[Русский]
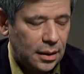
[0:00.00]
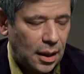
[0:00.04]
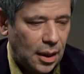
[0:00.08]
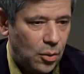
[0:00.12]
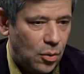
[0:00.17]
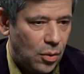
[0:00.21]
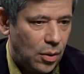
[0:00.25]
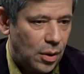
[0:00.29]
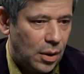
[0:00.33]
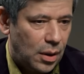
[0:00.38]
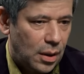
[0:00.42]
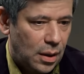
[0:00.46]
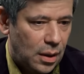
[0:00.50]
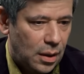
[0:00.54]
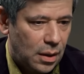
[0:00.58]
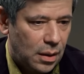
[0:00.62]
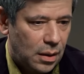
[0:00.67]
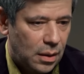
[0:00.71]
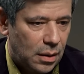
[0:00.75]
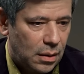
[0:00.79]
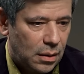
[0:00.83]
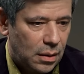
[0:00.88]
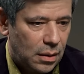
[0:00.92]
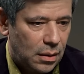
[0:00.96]

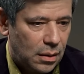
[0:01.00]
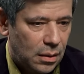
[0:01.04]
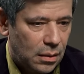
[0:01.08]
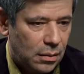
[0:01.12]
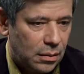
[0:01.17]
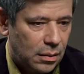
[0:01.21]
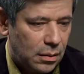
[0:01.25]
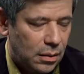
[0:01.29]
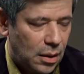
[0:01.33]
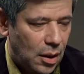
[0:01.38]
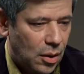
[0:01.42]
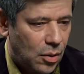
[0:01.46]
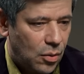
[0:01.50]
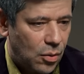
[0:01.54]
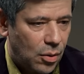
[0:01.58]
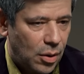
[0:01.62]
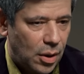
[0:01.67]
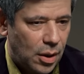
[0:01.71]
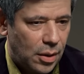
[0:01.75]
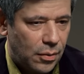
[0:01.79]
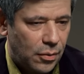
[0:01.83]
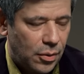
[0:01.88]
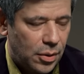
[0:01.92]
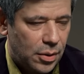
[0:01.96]
такое,
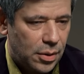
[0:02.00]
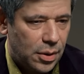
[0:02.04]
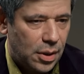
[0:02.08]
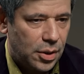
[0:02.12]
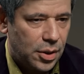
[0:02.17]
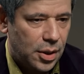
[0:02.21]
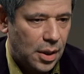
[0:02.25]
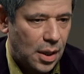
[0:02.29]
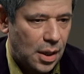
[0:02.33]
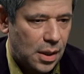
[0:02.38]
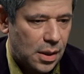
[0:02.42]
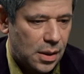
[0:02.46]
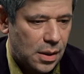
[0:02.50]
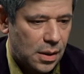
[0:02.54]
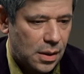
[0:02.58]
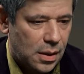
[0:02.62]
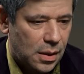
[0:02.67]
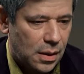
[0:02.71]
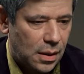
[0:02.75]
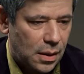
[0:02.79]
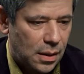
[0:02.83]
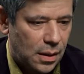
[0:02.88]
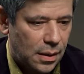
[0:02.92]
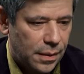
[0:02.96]
такое вот сейчас
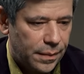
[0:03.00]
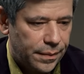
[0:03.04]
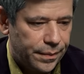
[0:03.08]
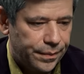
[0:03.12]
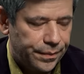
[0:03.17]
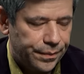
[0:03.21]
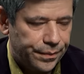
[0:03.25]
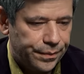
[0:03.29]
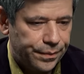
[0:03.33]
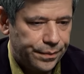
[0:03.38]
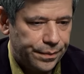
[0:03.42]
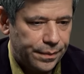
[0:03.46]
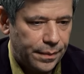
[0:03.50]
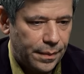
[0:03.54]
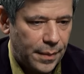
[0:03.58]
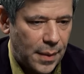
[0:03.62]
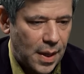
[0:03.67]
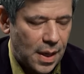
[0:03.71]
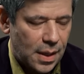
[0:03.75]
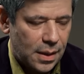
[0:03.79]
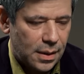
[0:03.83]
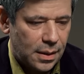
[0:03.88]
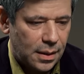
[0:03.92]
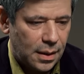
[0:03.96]
э,
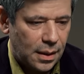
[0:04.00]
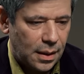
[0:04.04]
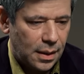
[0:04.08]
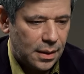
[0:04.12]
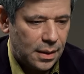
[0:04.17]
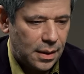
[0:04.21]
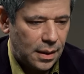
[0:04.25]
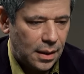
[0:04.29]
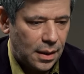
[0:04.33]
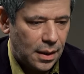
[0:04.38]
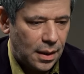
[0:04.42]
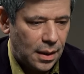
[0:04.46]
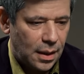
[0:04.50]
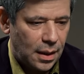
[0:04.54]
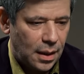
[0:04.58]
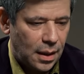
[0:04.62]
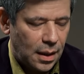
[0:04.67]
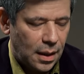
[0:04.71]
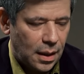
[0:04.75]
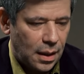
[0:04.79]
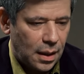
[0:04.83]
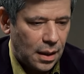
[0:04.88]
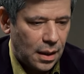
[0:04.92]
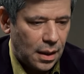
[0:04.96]
место, где
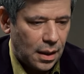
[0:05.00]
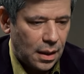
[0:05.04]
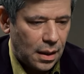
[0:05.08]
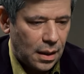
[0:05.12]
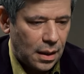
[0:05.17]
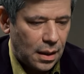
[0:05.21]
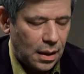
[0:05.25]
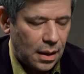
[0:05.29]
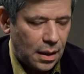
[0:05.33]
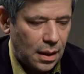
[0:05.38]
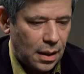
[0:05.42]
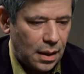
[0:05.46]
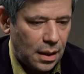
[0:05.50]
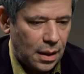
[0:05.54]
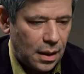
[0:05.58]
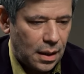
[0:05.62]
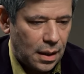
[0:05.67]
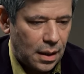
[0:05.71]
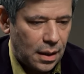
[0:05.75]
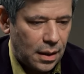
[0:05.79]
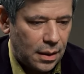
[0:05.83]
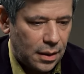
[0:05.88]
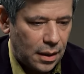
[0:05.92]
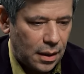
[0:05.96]

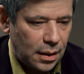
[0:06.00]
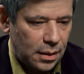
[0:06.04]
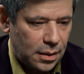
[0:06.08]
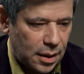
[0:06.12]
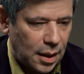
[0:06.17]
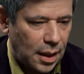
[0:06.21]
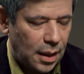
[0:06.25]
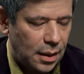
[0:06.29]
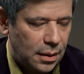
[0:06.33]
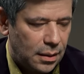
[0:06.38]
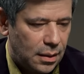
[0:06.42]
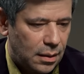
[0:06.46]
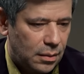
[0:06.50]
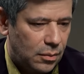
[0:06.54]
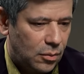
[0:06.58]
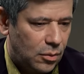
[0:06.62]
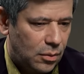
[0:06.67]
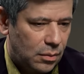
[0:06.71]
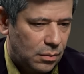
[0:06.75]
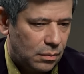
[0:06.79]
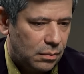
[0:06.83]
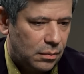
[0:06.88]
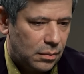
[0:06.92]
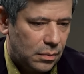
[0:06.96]
э, центр,
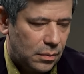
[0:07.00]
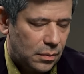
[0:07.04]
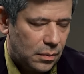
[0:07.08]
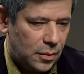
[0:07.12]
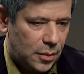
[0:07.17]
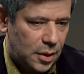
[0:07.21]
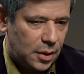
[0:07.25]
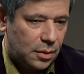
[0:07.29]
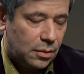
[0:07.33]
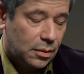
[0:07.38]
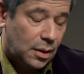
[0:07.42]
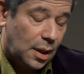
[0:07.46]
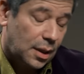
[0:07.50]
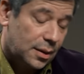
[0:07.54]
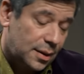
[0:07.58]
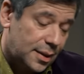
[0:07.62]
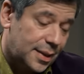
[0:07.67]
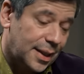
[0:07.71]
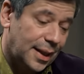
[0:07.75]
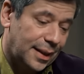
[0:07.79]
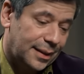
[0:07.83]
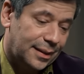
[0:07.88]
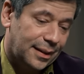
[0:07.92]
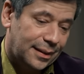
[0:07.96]
ну,
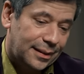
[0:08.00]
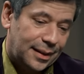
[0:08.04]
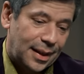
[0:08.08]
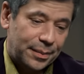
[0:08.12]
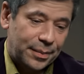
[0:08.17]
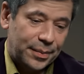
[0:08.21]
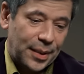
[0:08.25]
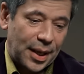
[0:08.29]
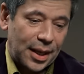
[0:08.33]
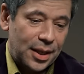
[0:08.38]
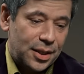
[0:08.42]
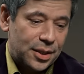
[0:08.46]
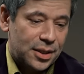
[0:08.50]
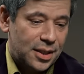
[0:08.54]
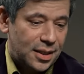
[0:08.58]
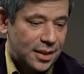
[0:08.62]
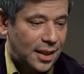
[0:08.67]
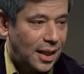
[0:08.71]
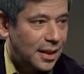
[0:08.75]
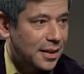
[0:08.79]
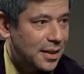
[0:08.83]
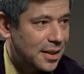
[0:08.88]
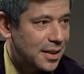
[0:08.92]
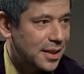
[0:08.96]
центр, да, Париж
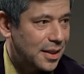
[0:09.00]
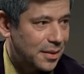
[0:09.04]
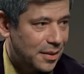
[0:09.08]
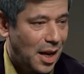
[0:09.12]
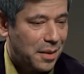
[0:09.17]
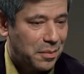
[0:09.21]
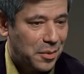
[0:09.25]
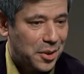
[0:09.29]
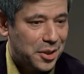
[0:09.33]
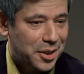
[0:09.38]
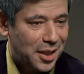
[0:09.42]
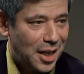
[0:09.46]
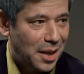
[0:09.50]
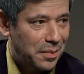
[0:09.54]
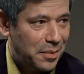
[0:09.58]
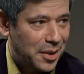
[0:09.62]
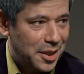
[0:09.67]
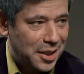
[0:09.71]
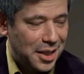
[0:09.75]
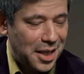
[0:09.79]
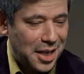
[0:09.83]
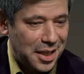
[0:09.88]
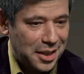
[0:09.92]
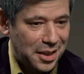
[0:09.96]
состоит, как мы знаем,
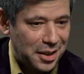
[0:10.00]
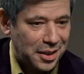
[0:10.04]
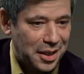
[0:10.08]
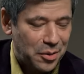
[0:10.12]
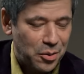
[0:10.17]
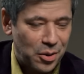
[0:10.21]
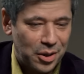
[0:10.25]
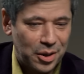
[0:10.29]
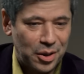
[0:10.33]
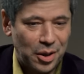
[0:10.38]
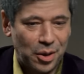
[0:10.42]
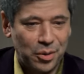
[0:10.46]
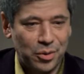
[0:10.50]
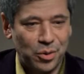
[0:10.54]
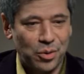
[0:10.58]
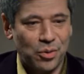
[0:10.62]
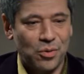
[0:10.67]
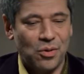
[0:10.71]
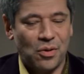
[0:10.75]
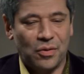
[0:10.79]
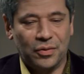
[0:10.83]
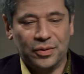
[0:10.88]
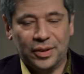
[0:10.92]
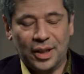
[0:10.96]
из нескольких
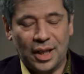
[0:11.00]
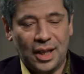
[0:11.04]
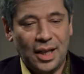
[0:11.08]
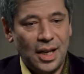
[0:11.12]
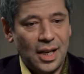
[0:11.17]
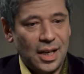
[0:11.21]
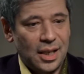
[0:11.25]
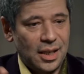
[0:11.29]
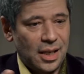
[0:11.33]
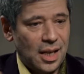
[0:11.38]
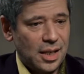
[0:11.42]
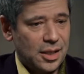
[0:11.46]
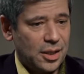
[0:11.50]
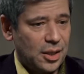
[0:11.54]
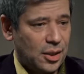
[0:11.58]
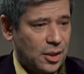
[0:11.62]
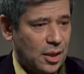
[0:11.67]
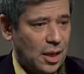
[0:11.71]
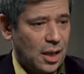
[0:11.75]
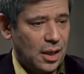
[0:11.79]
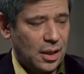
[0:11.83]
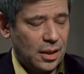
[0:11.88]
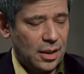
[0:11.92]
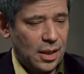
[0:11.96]
округов, да, есть,
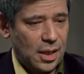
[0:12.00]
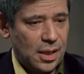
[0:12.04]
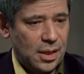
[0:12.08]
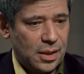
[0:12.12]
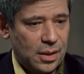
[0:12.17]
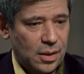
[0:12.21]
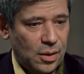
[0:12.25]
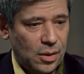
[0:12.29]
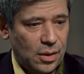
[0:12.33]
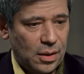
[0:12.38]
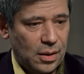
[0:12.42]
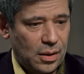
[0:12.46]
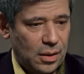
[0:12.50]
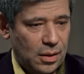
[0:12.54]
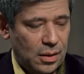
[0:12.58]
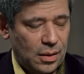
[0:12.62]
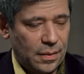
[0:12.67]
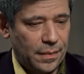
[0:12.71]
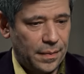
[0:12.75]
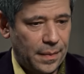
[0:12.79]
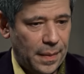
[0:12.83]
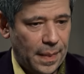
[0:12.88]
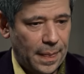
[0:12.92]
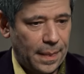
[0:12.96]
э, есть
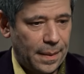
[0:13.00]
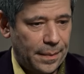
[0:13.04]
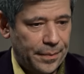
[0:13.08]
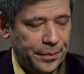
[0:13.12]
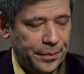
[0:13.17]
э,